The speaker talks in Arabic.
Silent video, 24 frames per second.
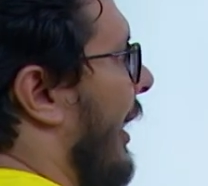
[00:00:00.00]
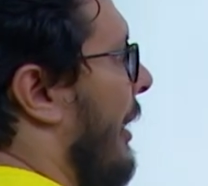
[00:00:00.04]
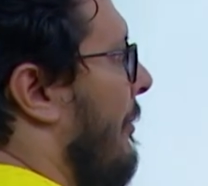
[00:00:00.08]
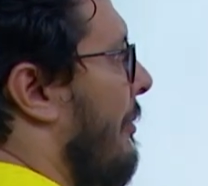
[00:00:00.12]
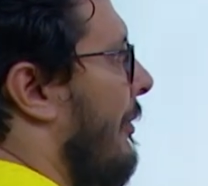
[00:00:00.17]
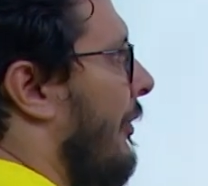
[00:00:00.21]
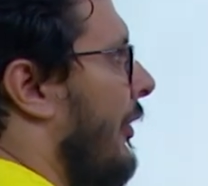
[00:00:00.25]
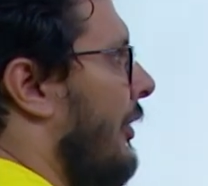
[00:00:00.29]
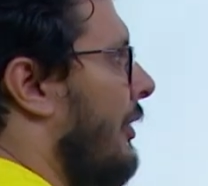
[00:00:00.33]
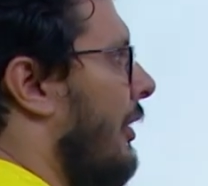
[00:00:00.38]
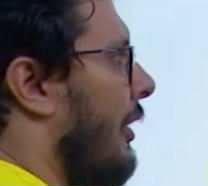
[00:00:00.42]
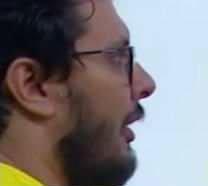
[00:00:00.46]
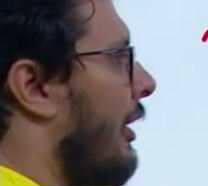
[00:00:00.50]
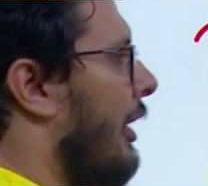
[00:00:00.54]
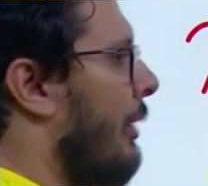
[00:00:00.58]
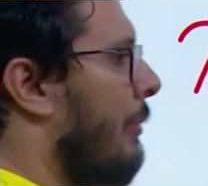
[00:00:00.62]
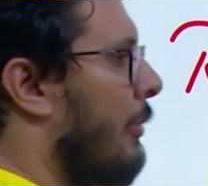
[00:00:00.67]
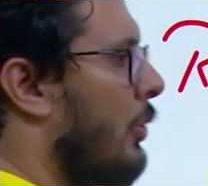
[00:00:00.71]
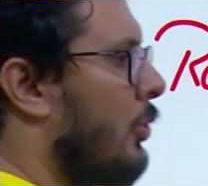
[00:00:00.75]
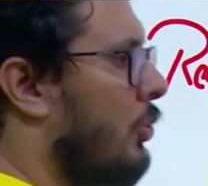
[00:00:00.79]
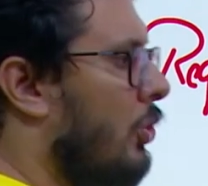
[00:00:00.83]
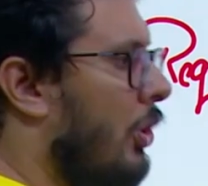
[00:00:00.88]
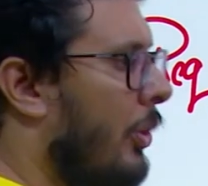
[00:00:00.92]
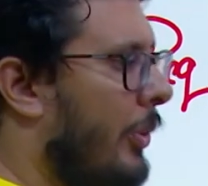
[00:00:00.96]
هيبقى فاضل لنا
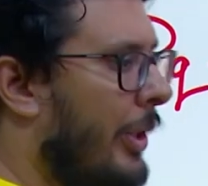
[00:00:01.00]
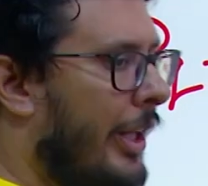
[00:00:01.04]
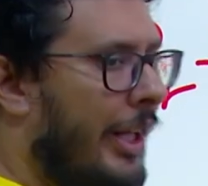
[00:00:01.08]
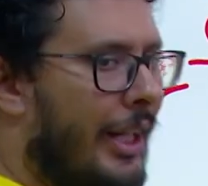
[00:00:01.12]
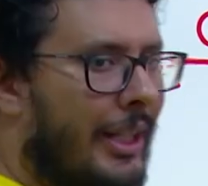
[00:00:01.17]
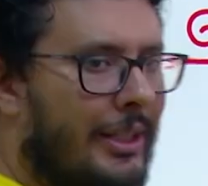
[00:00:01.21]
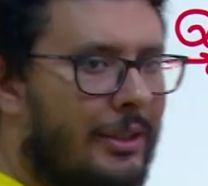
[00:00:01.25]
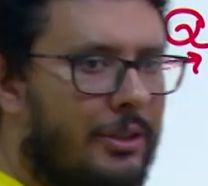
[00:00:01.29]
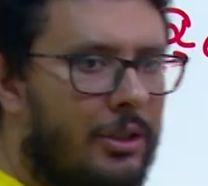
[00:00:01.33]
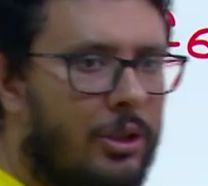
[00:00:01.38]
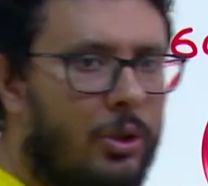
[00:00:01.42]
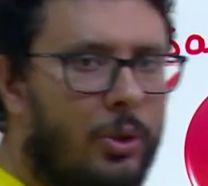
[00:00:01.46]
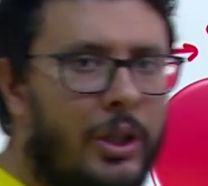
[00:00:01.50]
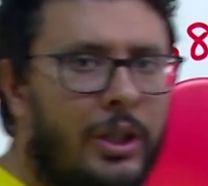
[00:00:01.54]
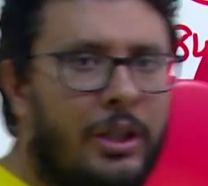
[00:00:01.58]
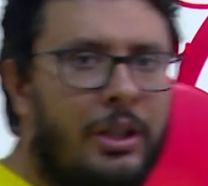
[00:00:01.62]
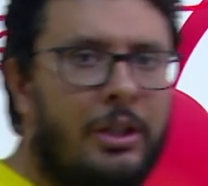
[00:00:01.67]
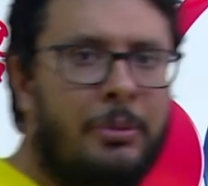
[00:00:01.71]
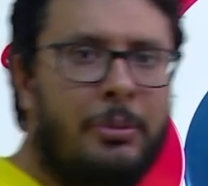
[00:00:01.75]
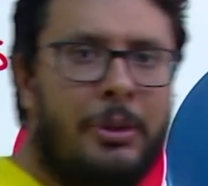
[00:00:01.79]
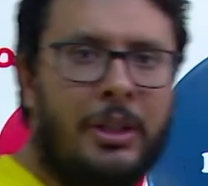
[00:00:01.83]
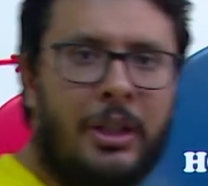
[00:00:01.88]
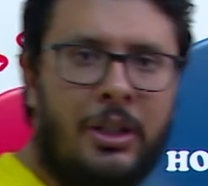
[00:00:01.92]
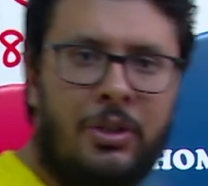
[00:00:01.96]
موضوع واحد اللي هو
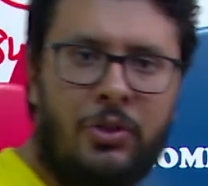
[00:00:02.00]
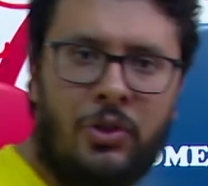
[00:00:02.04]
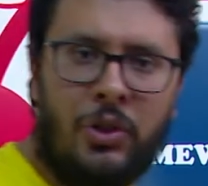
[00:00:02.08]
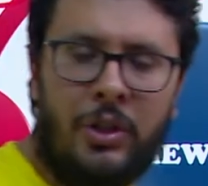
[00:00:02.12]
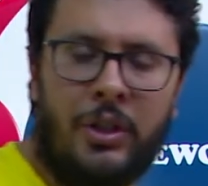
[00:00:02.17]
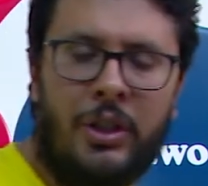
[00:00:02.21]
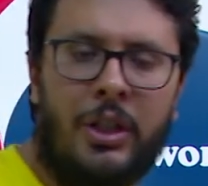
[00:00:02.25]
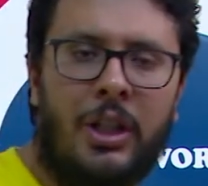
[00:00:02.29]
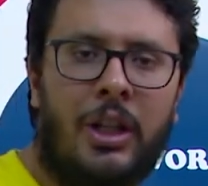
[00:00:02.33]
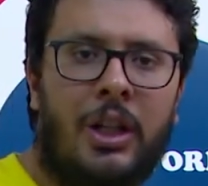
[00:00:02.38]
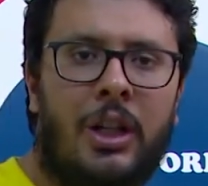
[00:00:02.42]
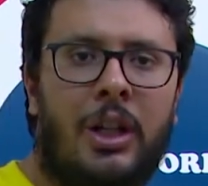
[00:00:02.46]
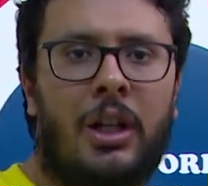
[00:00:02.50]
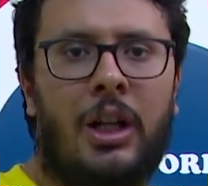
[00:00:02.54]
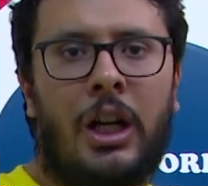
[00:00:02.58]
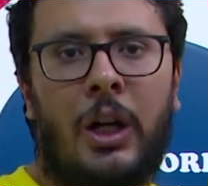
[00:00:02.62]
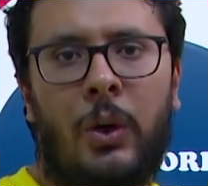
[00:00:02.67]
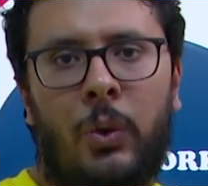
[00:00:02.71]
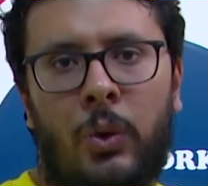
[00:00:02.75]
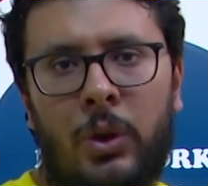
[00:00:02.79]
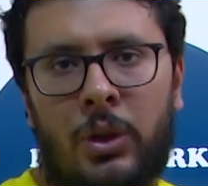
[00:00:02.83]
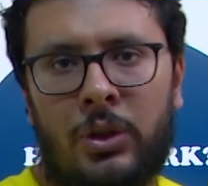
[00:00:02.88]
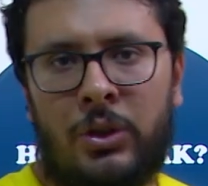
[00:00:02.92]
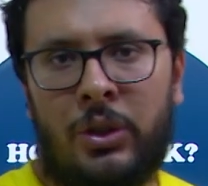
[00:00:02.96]
الاليمينيشن
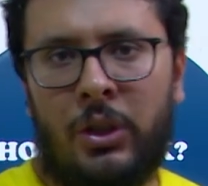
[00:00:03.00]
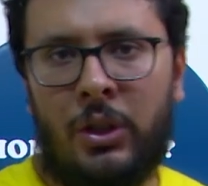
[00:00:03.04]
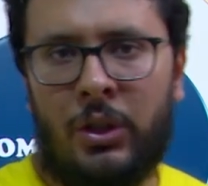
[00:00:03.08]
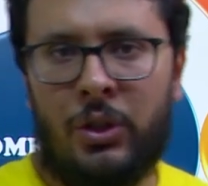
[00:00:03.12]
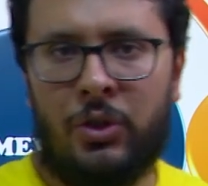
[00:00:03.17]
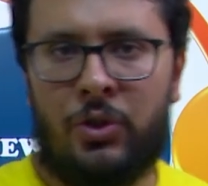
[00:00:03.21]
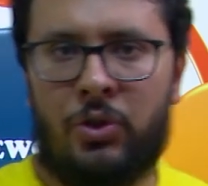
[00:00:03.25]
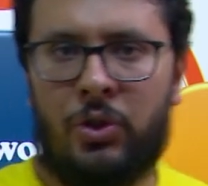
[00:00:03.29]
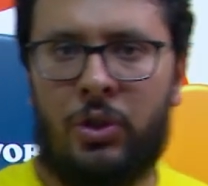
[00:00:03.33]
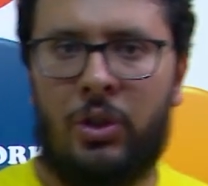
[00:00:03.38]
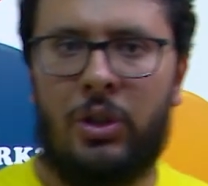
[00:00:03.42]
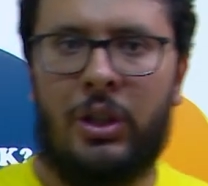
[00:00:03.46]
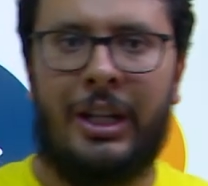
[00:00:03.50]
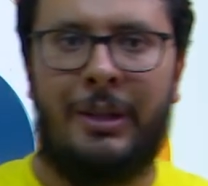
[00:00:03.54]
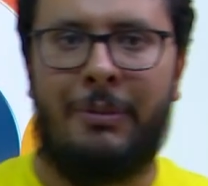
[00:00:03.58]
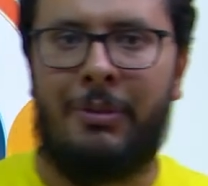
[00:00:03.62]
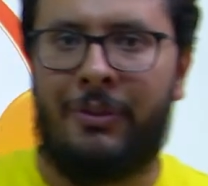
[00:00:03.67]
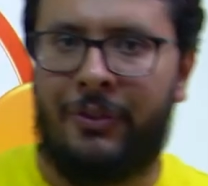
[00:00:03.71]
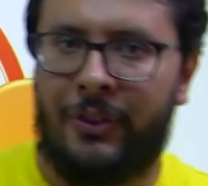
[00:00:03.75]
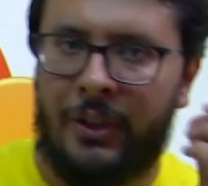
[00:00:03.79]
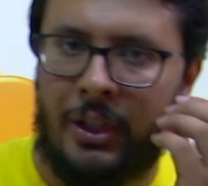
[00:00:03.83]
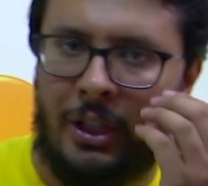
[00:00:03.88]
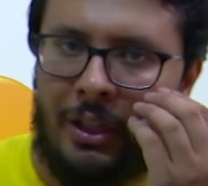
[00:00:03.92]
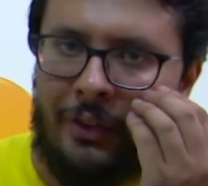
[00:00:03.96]
اول اضاءه ان شاء الله هيبقى
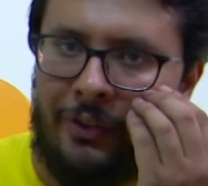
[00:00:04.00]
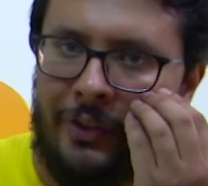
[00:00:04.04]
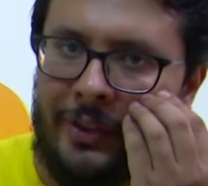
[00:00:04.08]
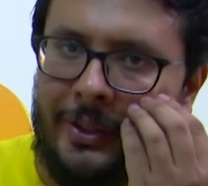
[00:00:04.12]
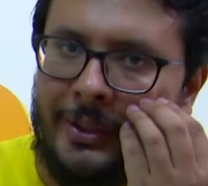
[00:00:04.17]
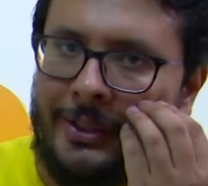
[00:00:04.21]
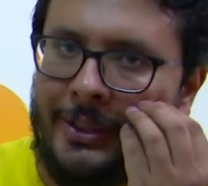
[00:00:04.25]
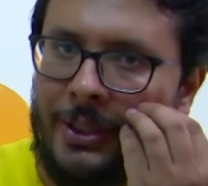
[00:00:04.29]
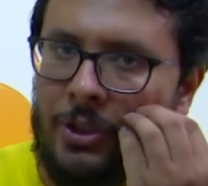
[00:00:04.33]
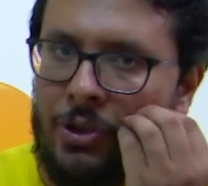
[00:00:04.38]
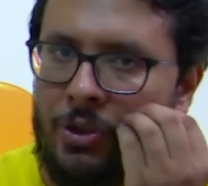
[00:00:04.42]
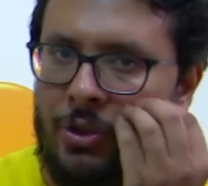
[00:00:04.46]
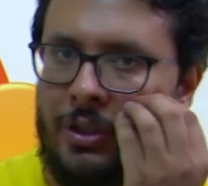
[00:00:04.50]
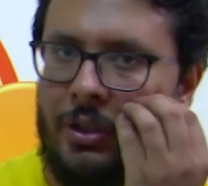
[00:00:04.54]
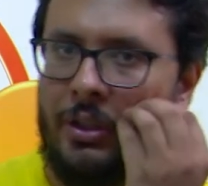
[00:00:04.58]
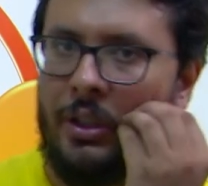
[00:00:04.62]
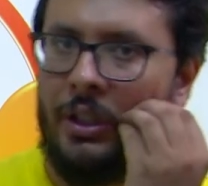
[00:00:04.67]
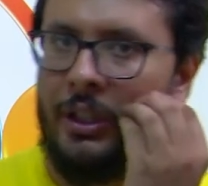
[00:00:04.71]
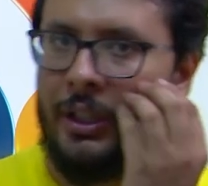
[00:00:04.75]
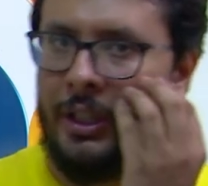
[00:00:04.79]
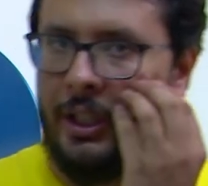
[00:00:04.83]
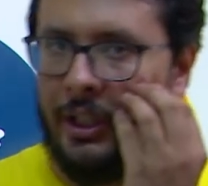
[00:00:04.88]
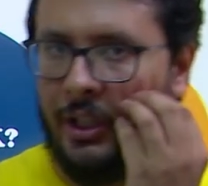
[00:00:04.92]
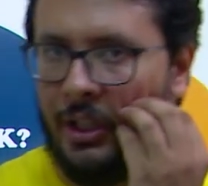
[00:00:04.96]
في في السيشن
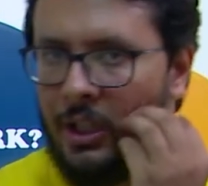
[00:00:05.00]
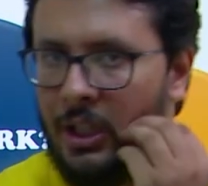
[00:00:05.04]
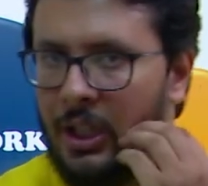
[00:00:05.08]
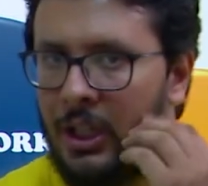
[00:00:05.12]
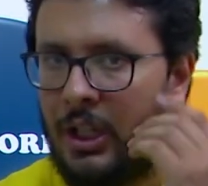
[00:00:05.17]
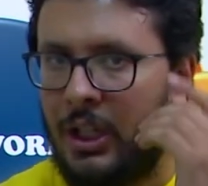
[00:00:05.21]
الجاي